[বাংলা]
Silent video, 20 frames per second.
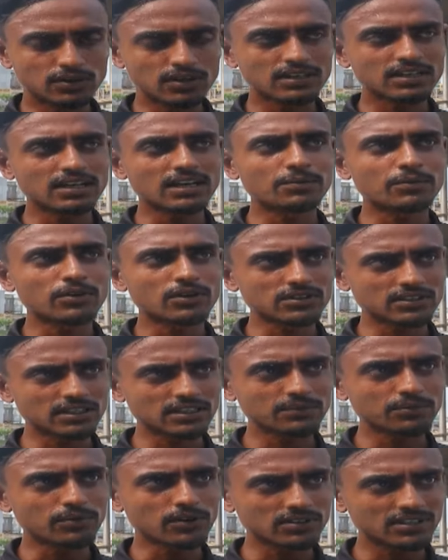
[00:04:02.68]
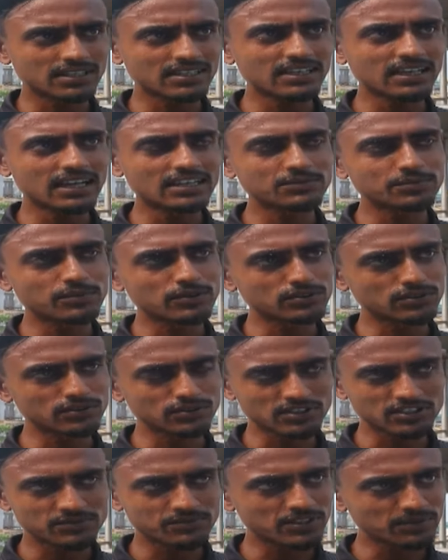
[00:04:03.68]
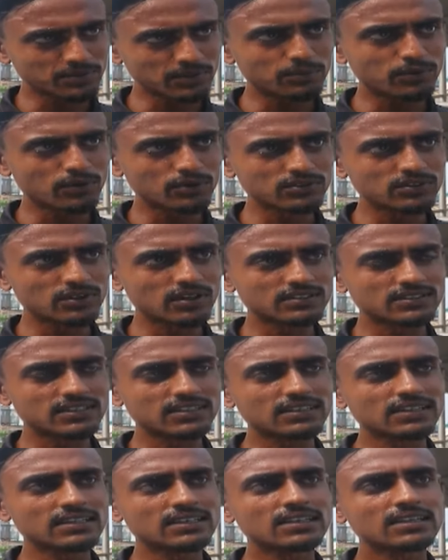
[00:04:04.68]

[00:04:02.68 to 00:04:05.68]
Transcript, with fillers: সরকার পদত্যাগের পর থেকে আজ পর্যন্ত স্পিড বোট বন্ধ আছে